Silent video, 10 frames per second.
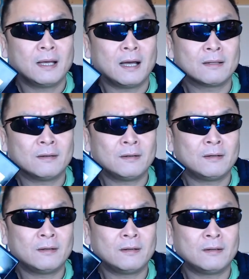あ
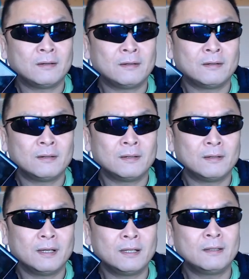
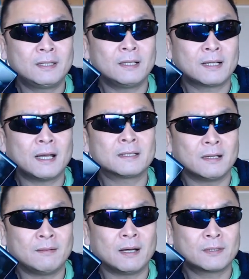のー、LT 回
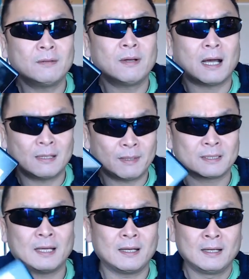線はそういうのがありま
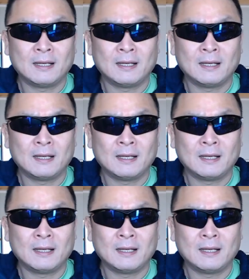せん